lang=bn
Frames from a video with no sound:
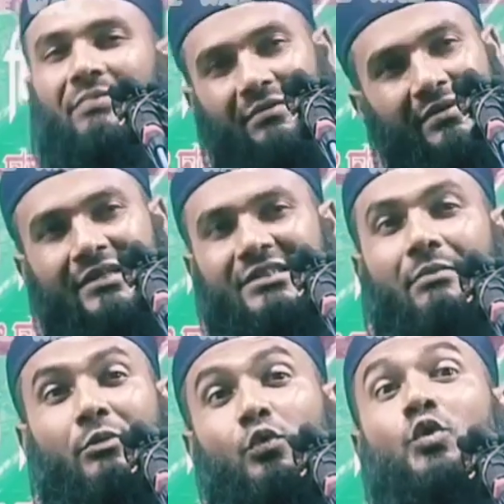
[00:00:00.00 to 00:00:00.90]
বুঝতে পারবে না
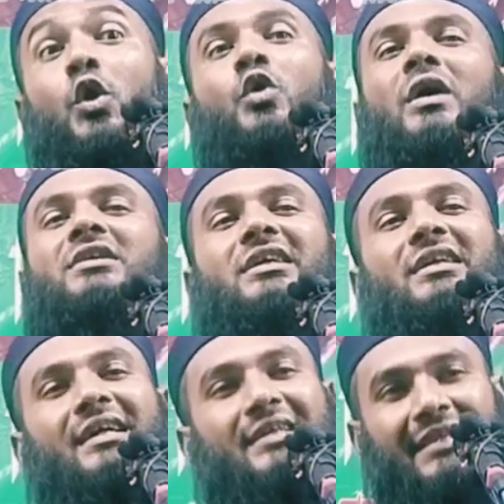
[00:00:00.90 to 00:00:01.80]
যে আমি উলঙ্গ
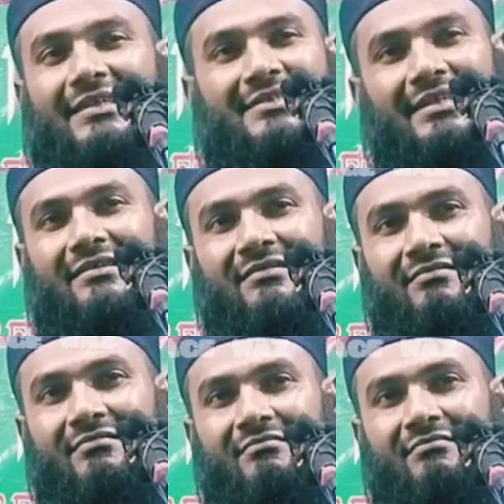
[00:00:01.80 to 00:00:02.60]
আছি না কি আছি